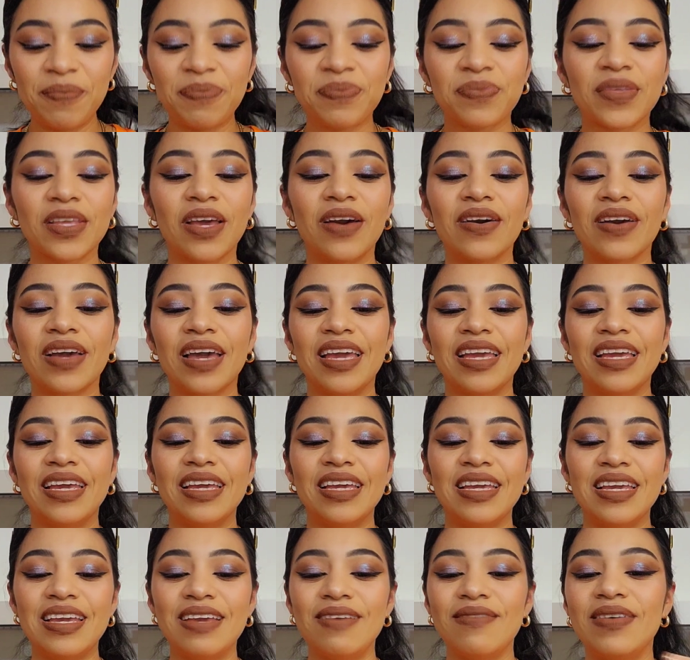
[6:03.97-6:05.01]
Ok,
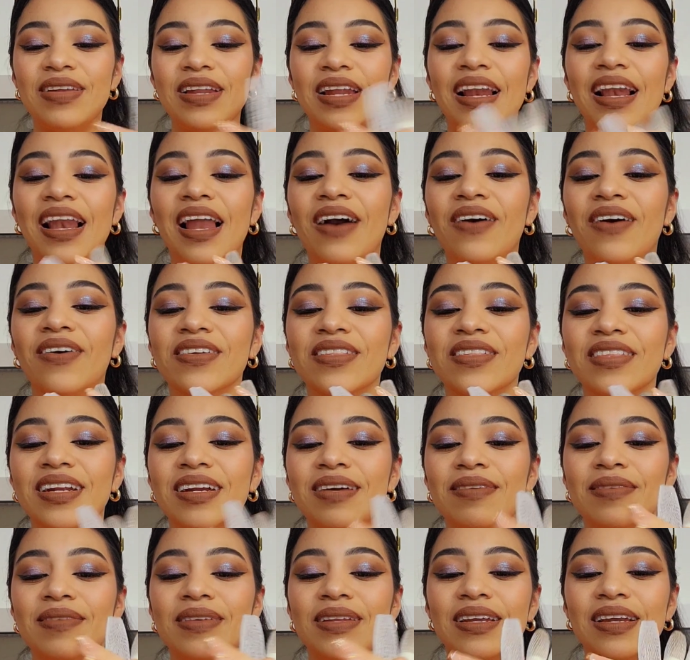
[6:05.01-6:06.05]
y miren la
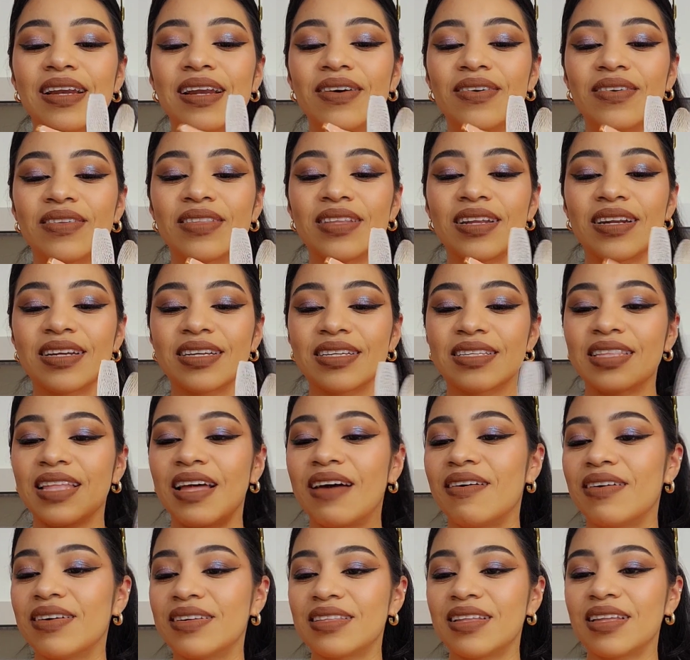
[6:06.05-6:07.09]
otra, miren la otra que está
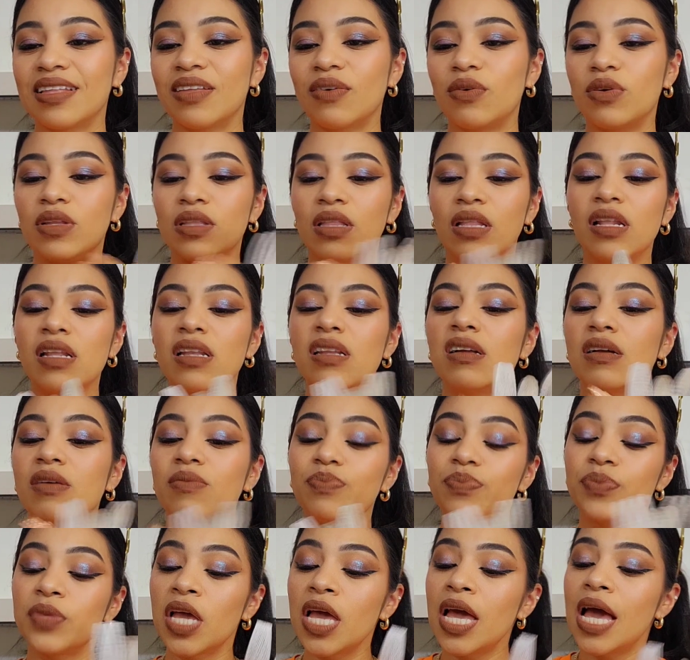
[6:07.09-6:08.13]
bastante bonita.
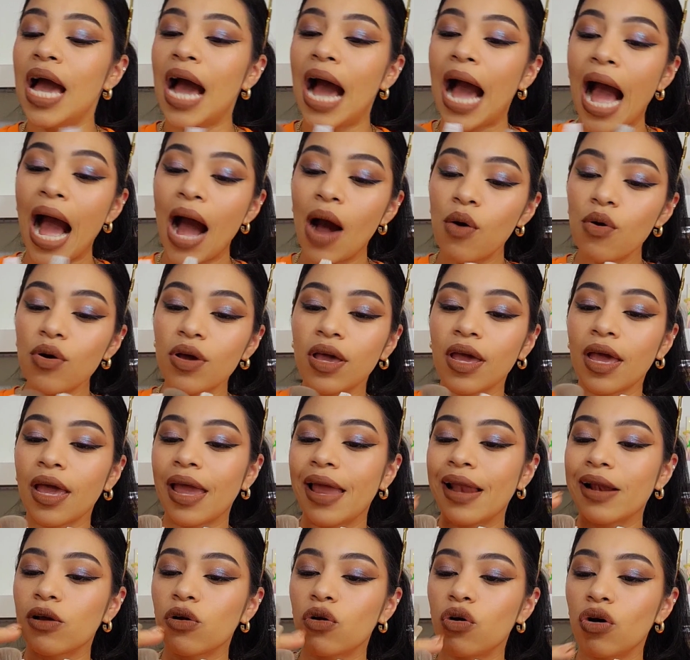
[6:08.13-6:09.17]
Aunque
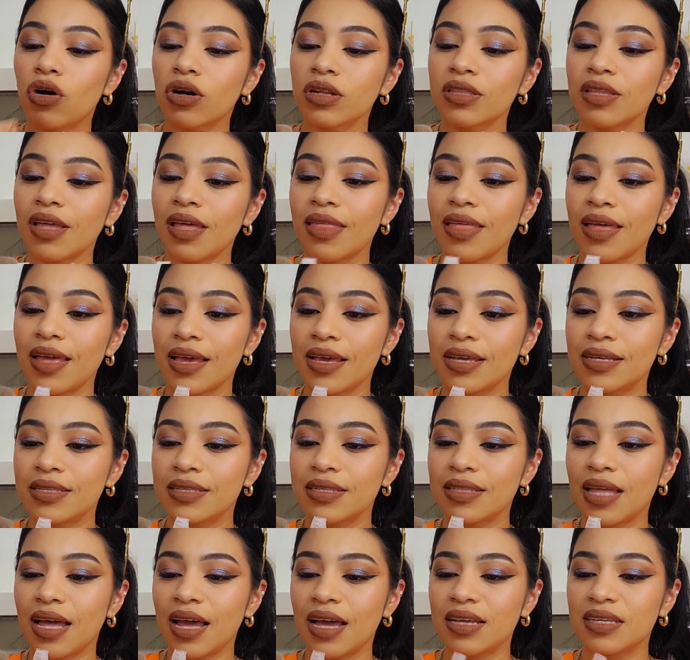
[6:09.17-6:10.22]
el corte de
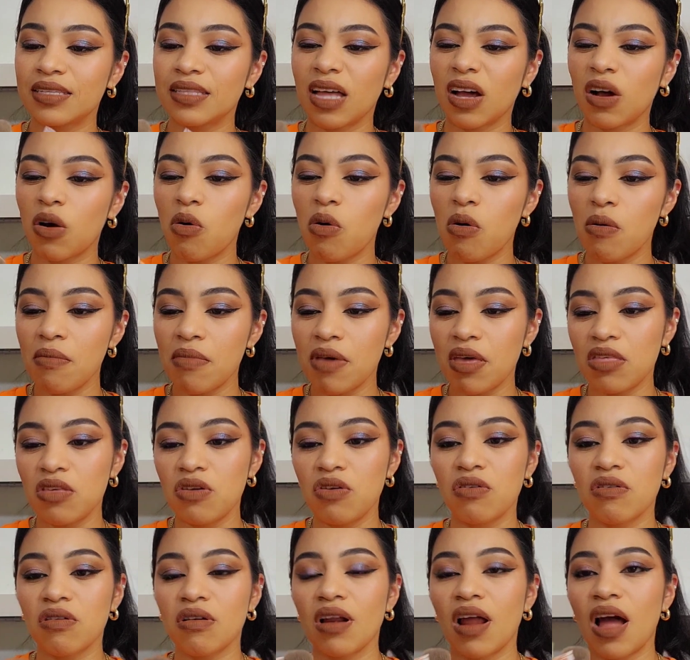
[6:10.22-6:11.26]
esta está como
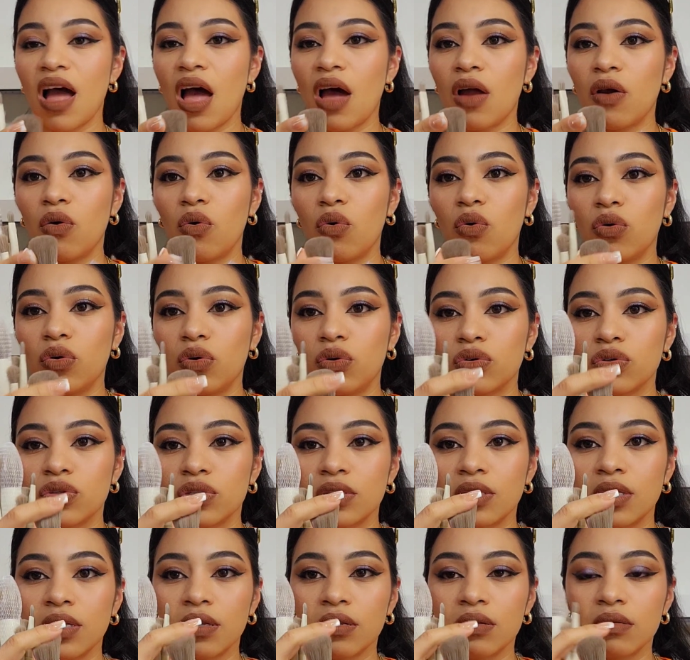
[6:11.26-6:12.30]
medio raro, no sé.